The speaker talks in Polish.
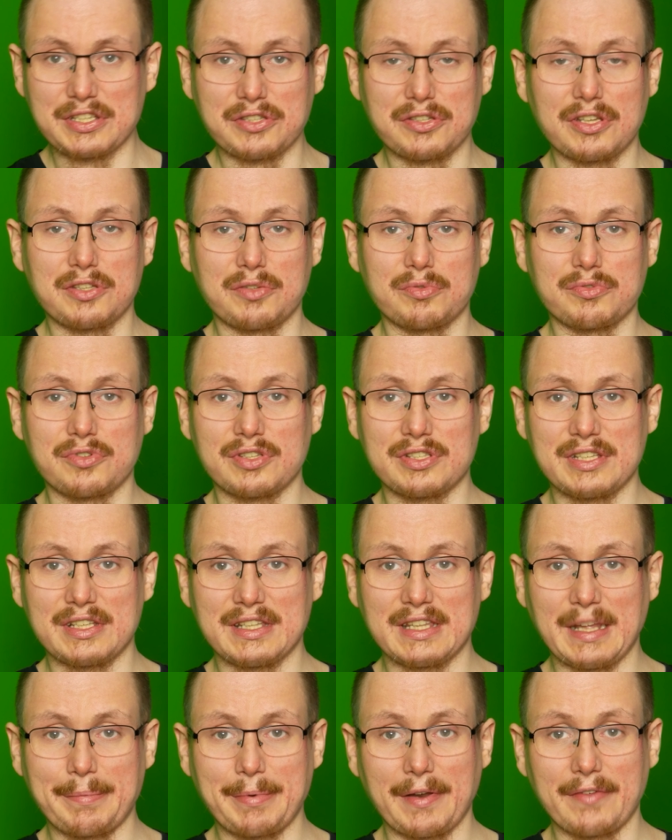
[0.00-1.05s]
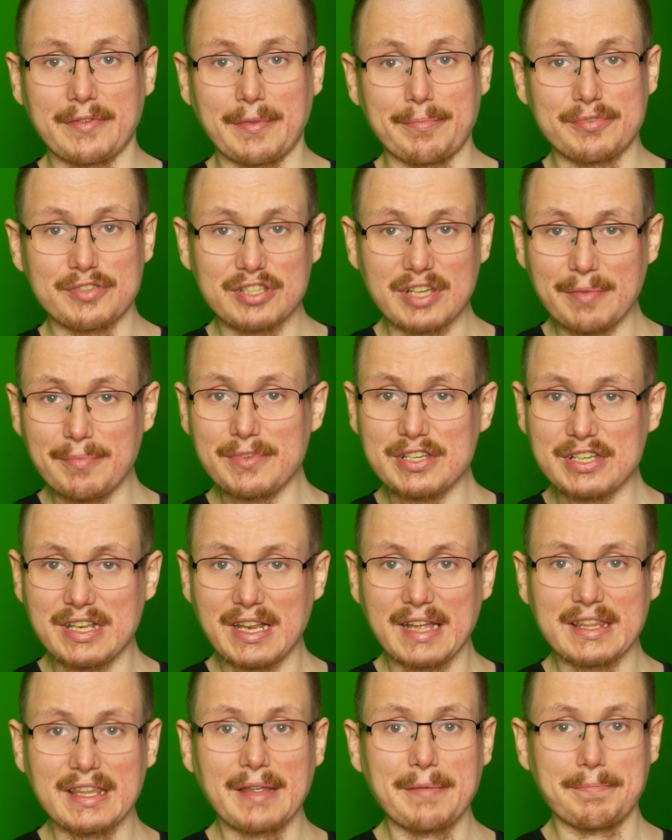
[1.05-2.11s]
że to jest urządzenie naprawdę
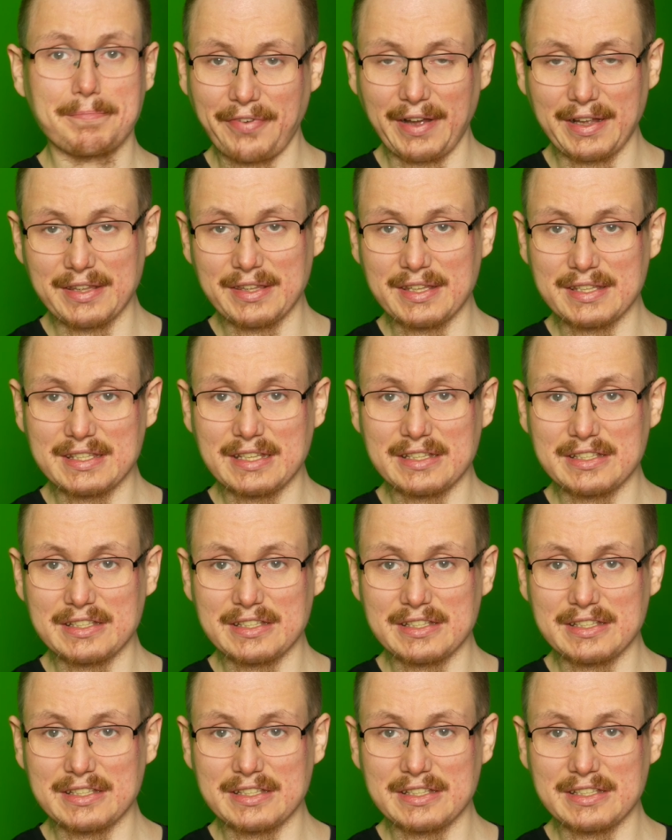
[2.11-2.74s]
przemyślane, fajnie